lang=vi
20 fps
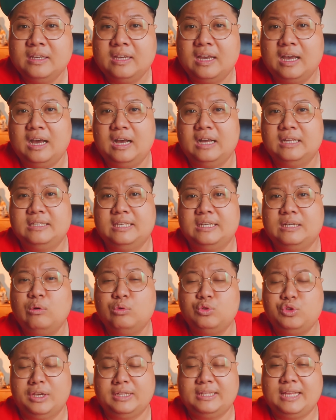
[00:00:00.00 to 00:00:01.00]
à, thì
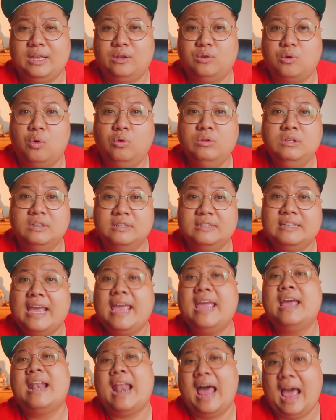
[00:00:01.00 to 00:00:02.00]
câu chuyện này cổ được
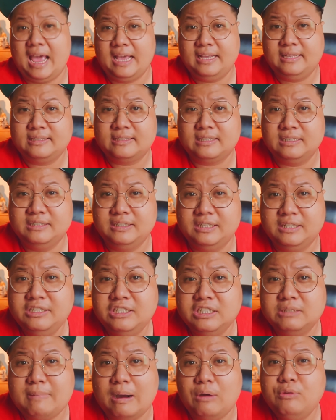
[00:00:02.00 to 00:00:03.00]
nghe lại từ những
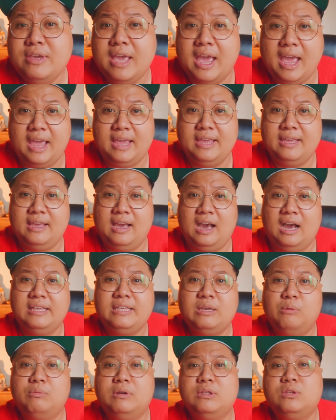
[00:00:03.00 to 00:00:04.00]
người bảo vệ ở
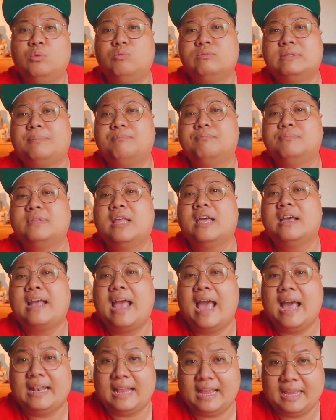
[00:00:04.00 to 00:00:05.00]
trong cái trung tâm TK
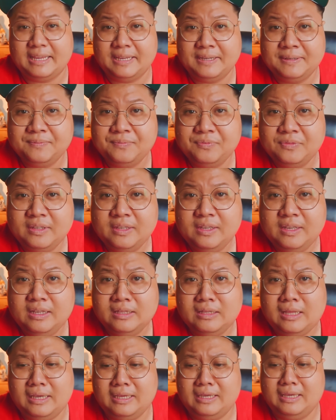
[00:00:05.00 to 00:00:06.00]
này
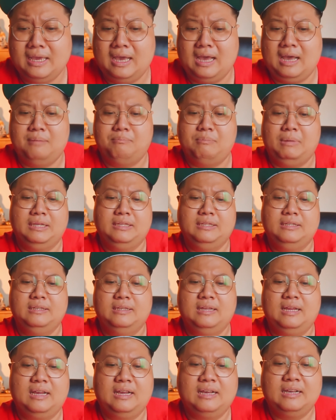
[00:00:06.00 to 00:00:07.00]
thì à,
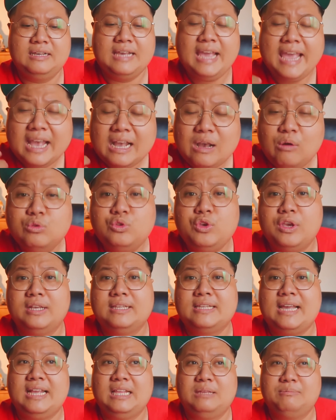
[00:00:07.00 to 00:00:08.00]
mình à, nghe câu
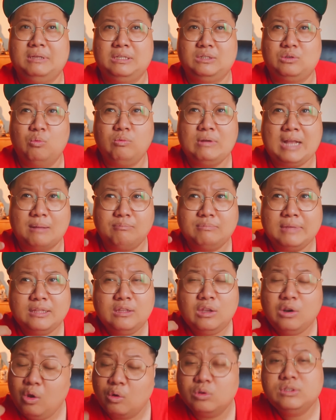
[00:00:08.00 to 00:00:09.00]
chuyện này thì mình cũng cảm thấy
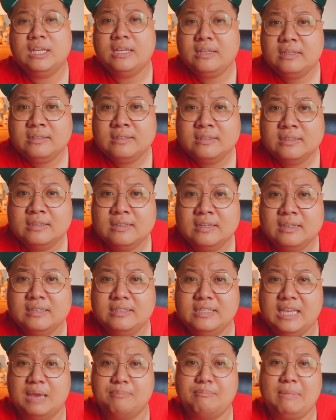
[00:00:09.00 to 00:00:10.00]
nó logic
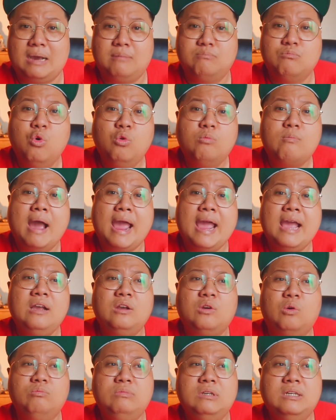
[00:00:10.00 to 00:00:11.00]
về mặt buôn bán
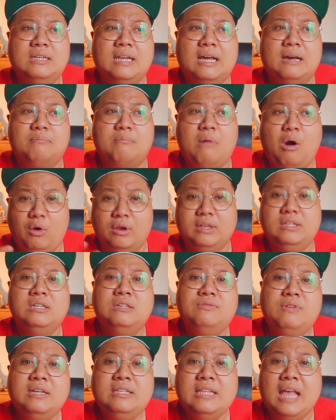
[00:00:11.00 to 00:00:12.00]
cũng như là mọi
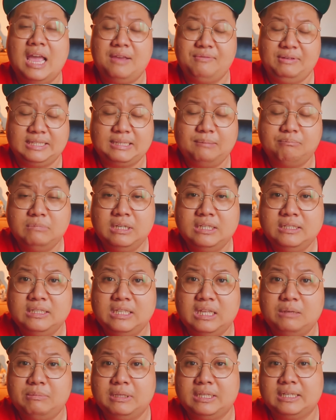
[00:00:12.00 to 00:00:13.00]
thứ vấn đề về tâm linh
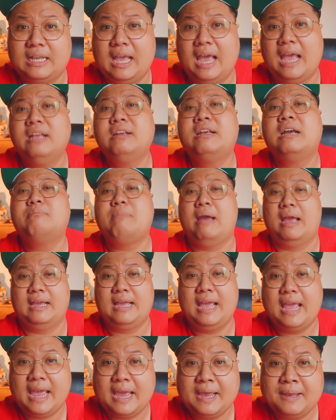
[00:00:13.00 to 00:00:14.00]
thì mình kể các bạn
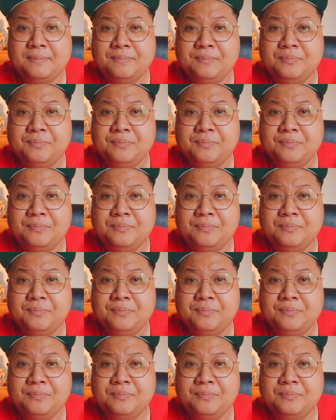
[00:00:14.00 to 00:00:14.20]
nghe